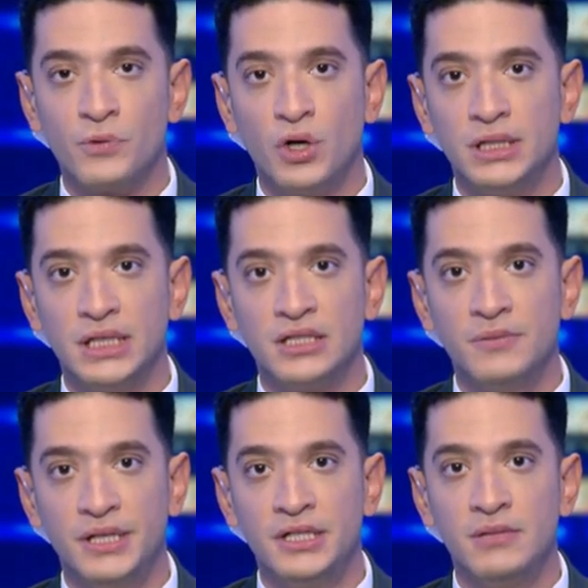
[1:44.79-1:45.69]
وخلال
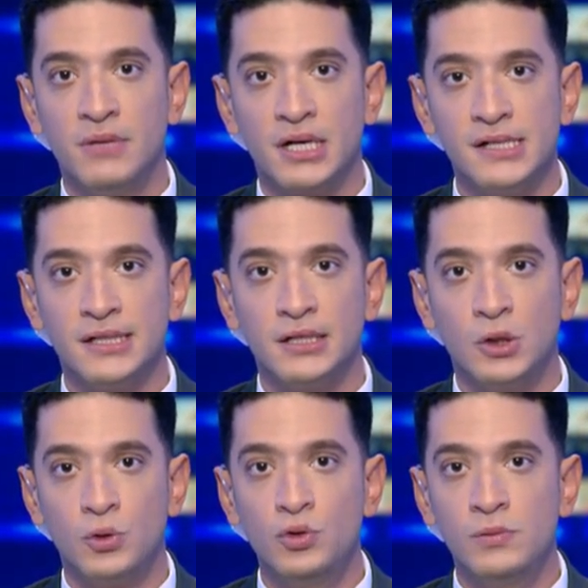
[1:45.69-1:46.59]
اجتماعه مع رئيسة
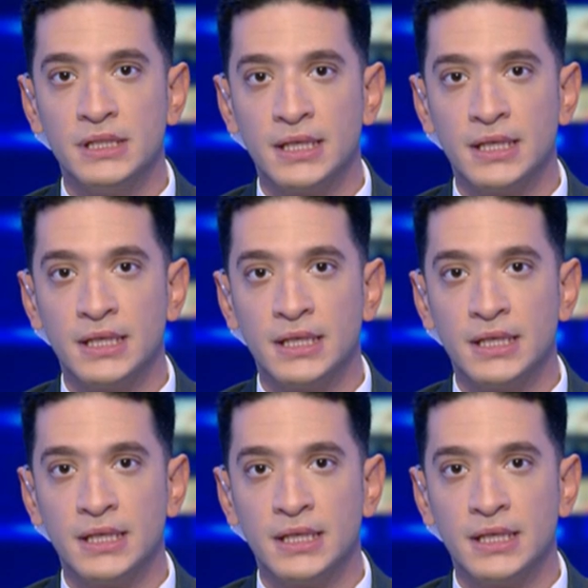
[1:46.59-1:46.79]
الحكومة